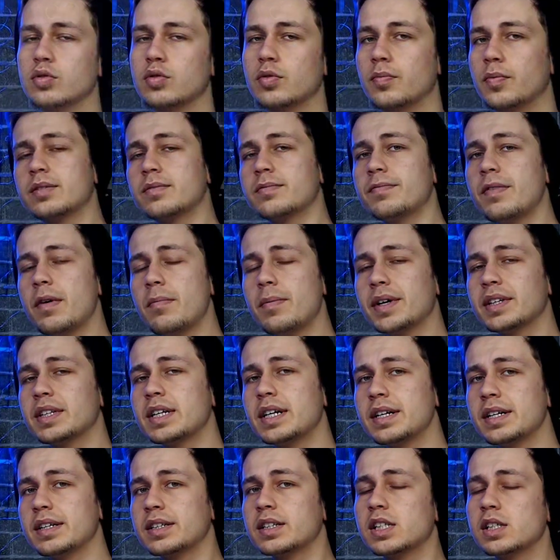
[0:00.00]
olurum. Ve
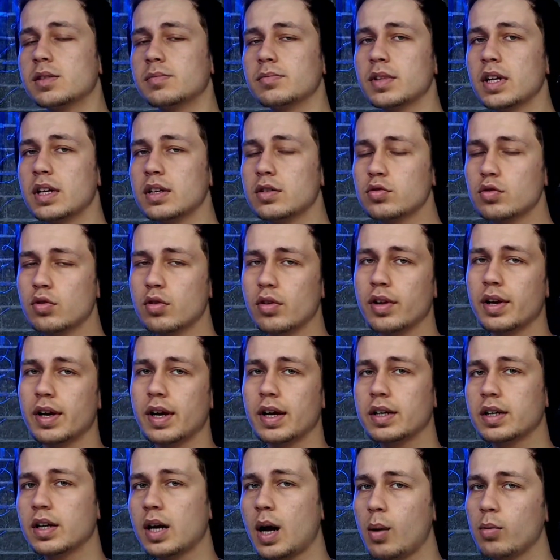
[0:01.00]
batarya kısmında son
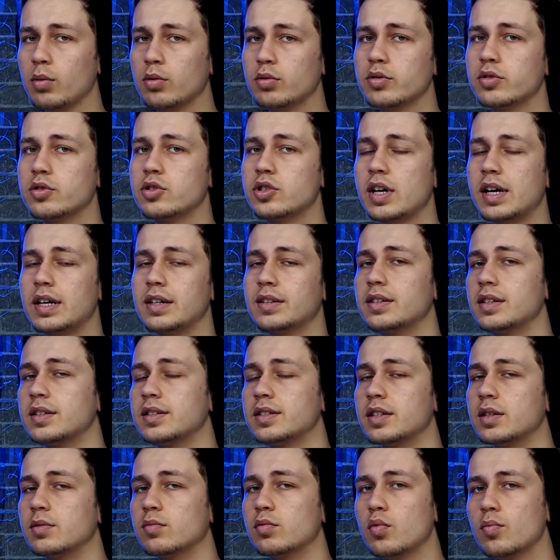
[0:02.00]
olarak kablosuz şarj
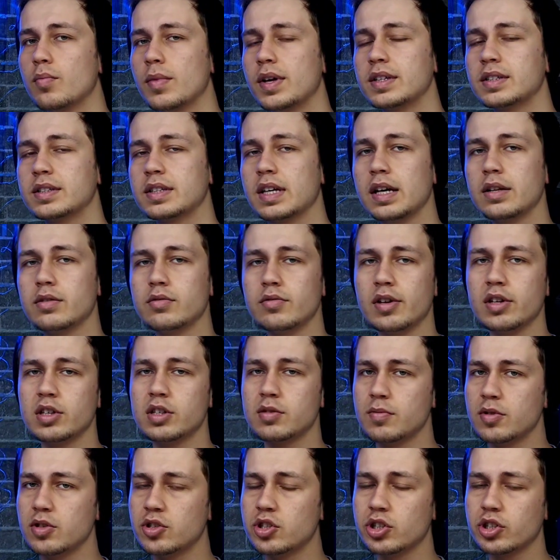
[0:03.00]
desteği bulunmazken
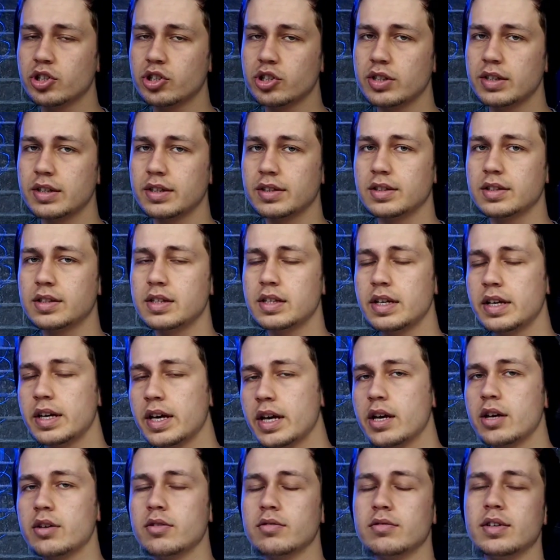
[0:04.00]
USB çıkışları ise
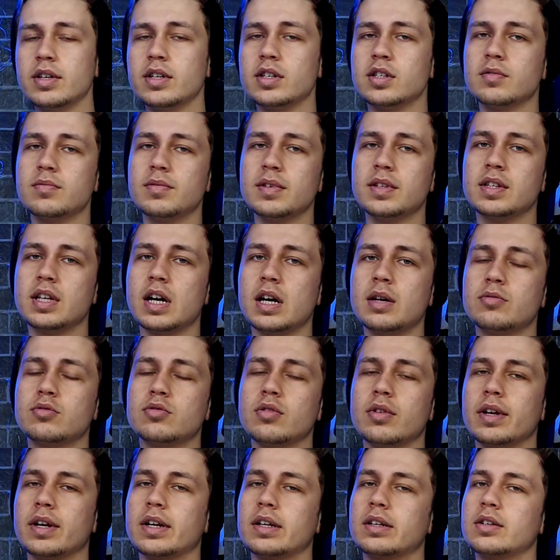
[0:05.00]
USB
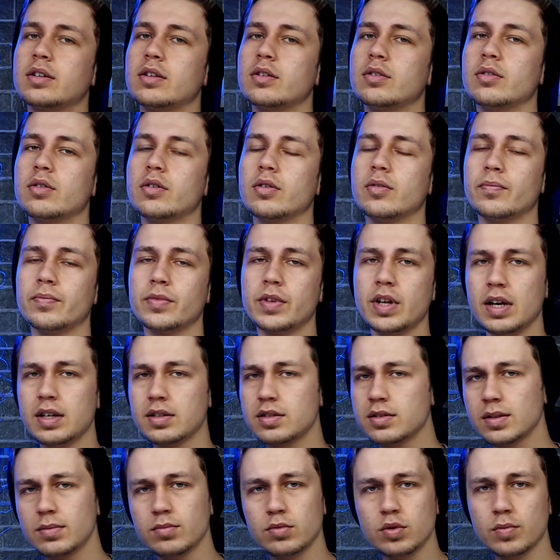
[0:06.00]
Type-C olarak geliyor.
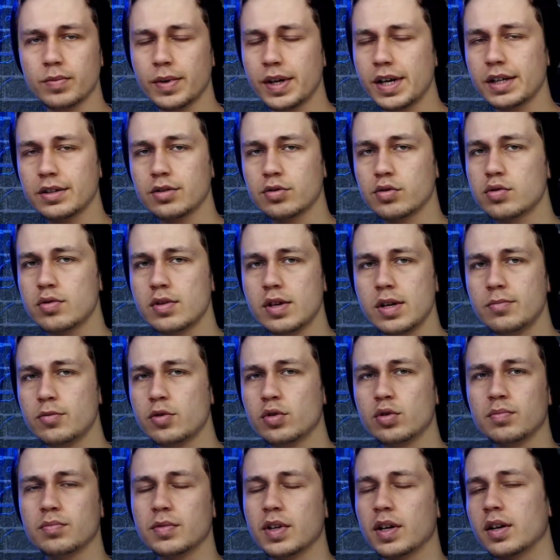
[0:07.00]
Aslında bunu bayağıdır
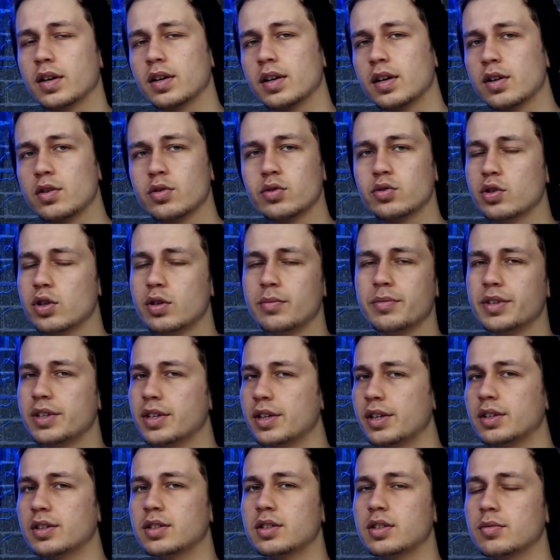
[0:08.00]
söylemiyordum da söyleme
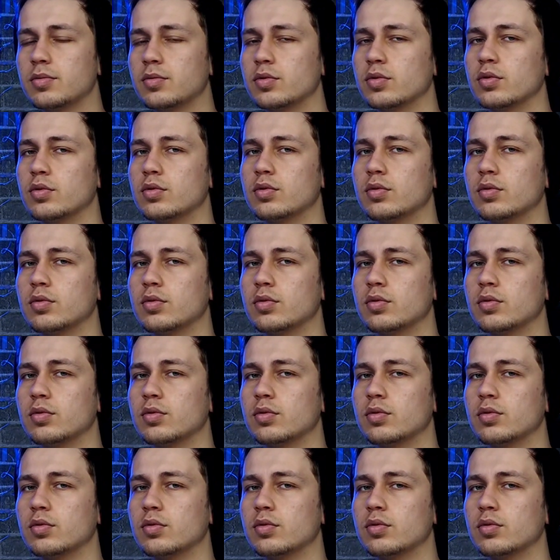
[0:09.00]
gereksinimi